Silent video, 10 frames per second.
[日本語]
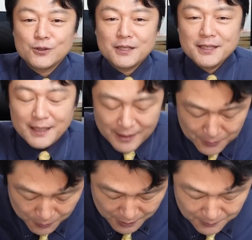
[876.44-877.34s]
聴いただきありが
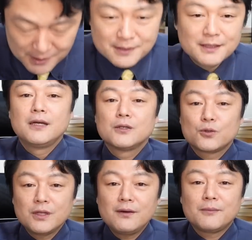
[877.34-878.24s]
とうございます
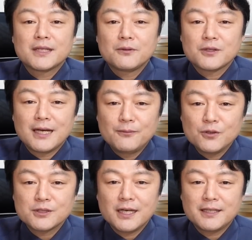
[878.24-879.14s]
それではまたの機会
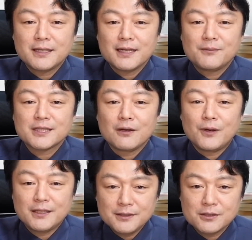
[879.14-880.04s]
もお付き合いいただければ
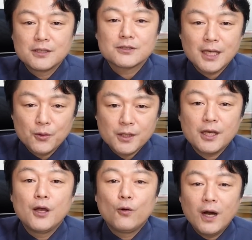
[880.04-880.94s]
幸いです最後に
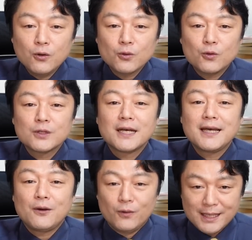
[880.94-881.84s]
ワンコのコーナー
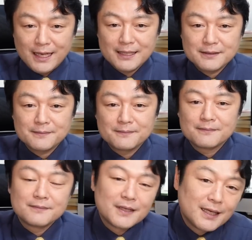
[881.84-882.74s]
でお別れです
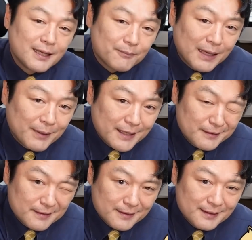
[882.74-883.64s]
バイバイ